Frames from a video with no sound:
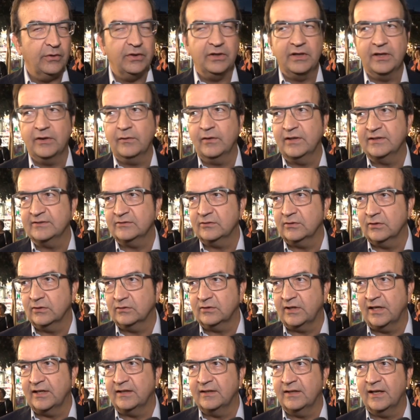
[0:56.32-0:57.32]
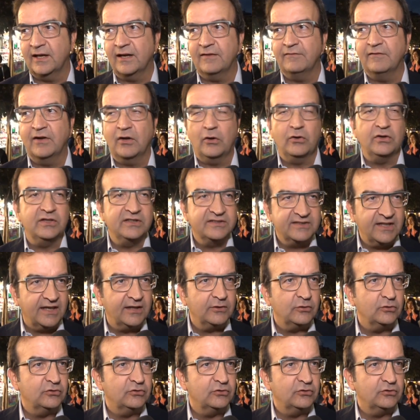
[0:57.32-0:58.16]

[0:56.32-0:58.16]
quindi questo tende a valorizzare